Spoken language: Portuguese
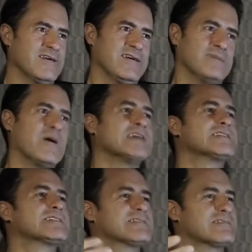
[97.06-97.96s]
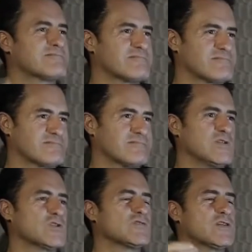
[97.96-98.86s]
mas
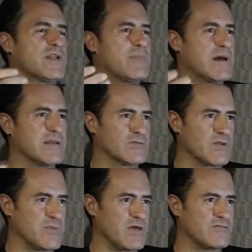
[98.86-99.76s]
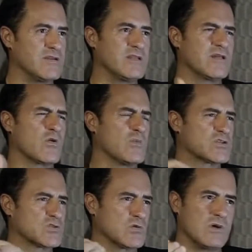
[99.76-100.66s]
Deus foi trabalhando na minha vida,
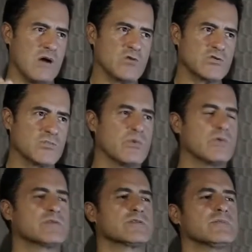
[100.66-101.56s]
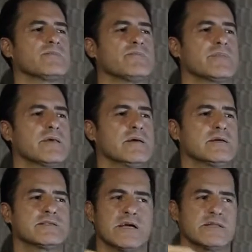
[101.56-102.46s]
começou aos poucos.
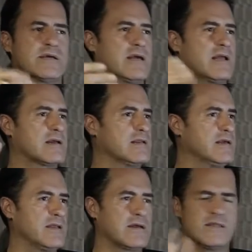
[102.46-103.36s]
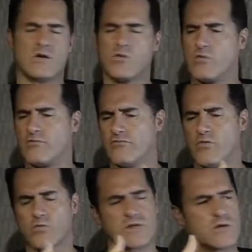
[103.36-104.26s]
Saí daquela clínica, ainda
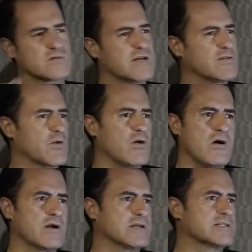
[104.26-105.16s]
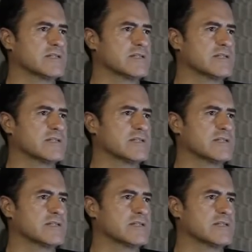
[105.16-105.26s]
voltei a usar drogas,